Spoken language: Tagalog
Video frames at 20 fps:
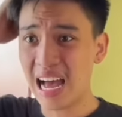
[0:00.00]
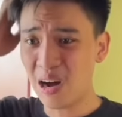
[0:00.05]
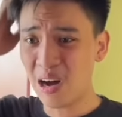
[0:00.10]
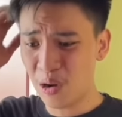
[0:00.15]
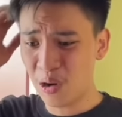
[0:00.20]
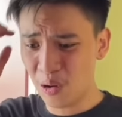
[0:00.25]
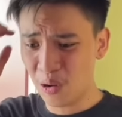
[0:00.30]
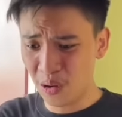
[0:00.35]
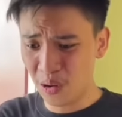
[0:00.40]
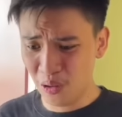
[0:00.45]

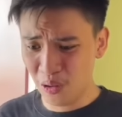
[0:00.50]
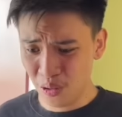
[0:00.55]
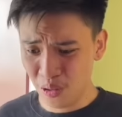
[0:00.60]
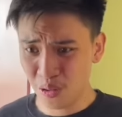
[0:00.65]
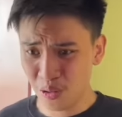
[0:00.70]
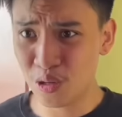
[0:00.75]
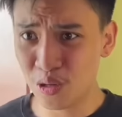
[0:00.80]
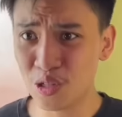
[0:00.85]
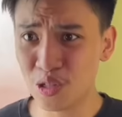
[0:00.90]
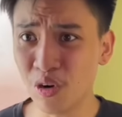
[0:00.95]
oo.
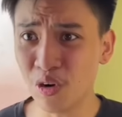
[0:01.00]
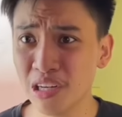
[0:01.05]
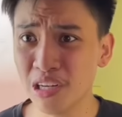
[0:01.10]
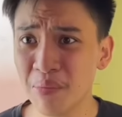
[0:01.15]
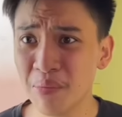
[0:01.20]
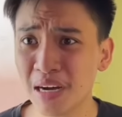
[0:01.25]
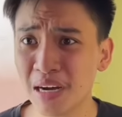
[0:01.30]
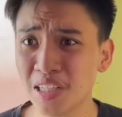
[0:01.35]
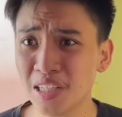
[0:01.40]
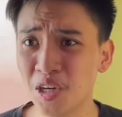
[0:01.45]
Gusto ko na
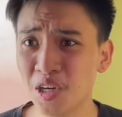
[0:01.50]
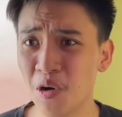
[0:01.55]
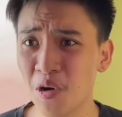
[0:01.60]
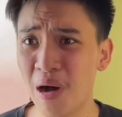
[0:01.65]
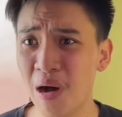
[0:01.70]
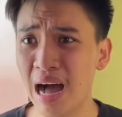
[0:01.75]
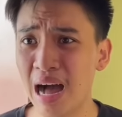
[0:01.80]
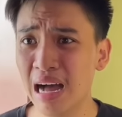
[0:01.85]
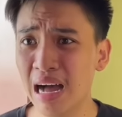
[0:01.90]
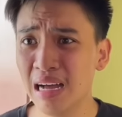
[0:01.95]

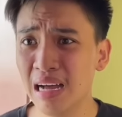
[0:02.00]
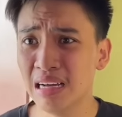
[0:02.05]
magka-jowa.